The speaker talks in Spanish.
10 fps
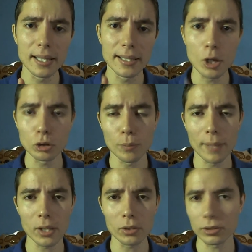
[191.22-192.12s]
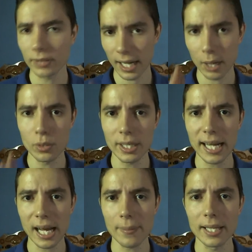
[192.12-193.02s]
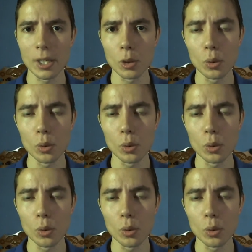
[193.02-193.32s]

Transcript: de, los humanos, o sea, la única arma del